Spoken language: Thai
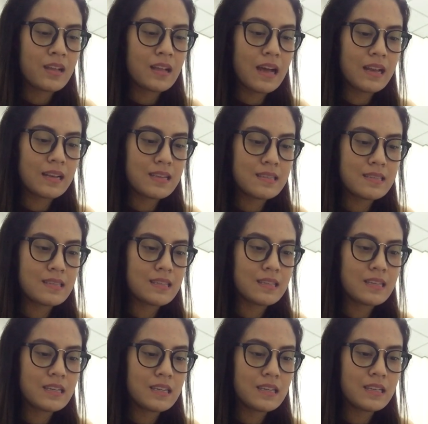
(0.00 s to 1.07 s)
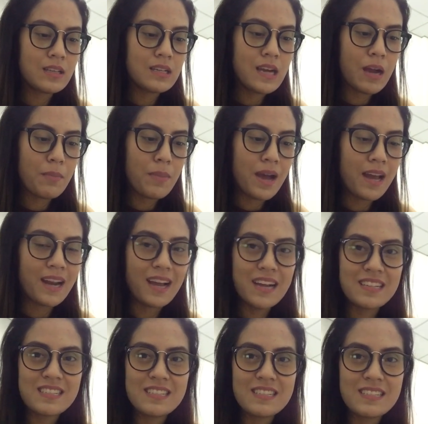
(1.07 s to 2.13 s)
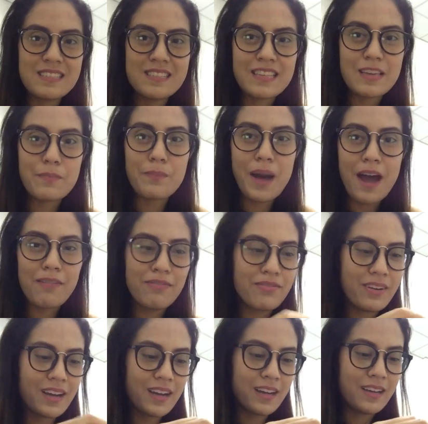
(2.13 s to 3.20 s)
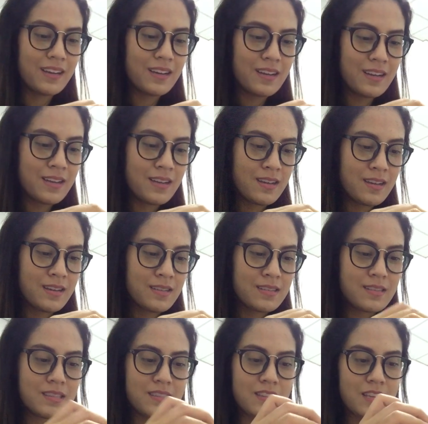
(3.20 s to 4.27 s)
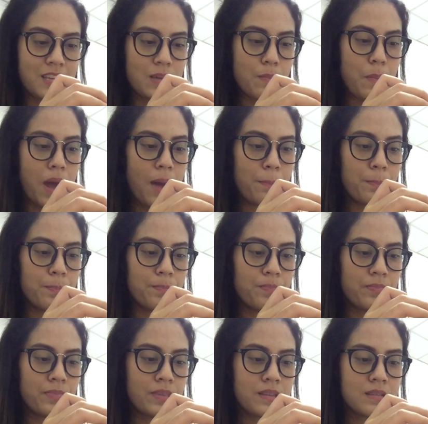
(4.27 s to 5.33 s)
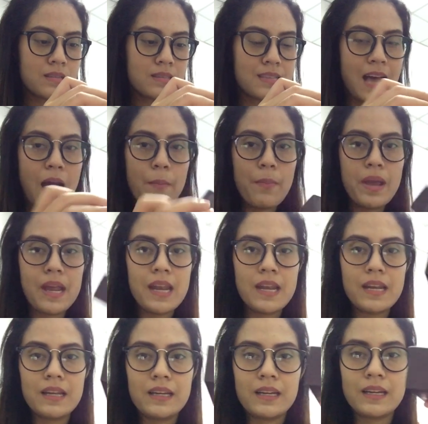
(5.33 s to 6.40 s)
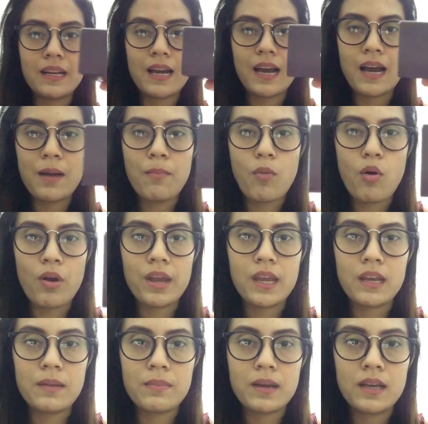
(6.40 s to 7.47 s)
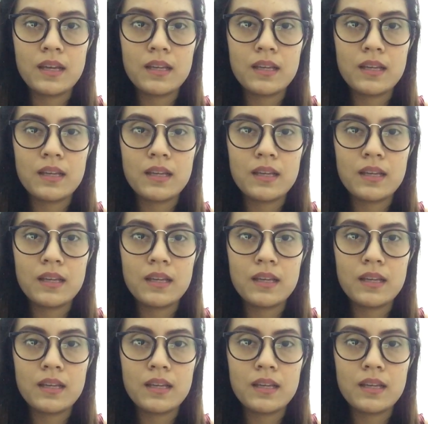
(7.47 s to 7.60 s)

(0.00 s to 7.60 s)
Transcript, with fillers: อันนี้สีที่เลือกมานะคะ ชื่อสีบัฟค่ะสีบัฟ 3N1 นะคะ มองเห็นไหม